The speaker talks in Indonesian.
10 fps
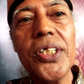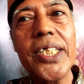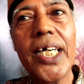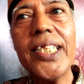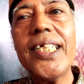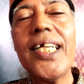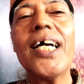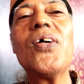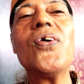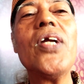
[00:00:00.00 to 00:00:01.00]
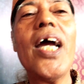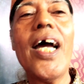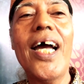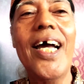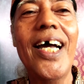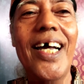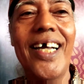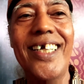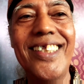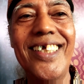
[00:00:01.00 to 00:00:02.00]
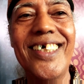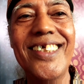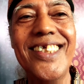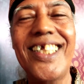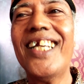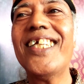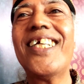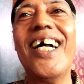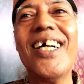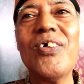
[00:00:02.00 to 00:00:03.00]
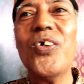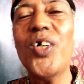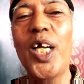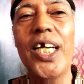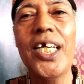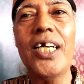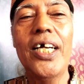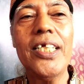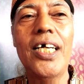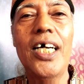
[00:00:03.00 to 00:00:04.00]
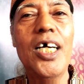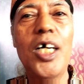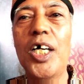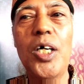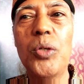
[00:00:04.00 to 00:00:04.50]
yang tidak goyah, itulah tidak diganggu oleh uh,